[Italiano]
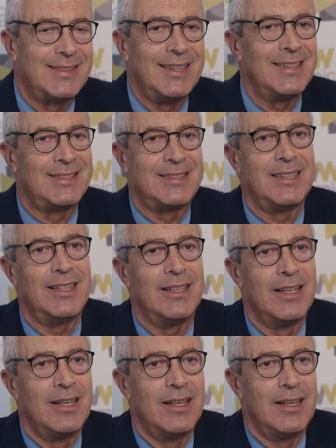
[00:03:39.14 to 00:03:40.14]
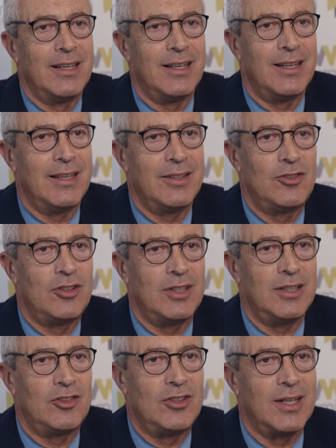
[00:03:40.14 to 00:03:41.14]
stessi eh,
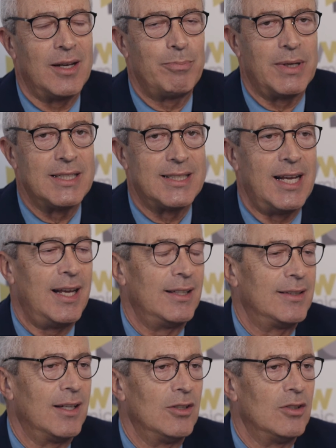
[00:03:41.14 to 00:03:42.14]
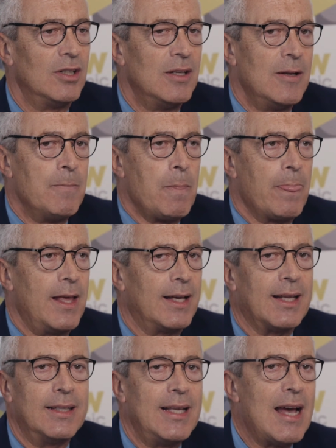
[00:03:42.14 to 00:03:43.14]
ci, ci rappresentano.
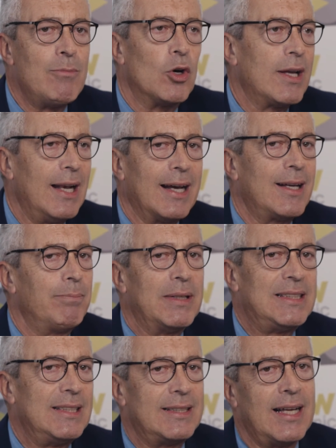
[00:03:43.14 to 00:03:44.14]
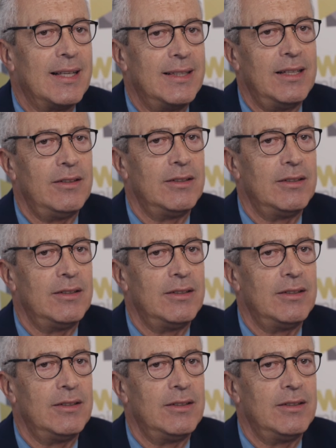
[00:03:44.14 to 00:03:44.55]
E crediamo che la capacità di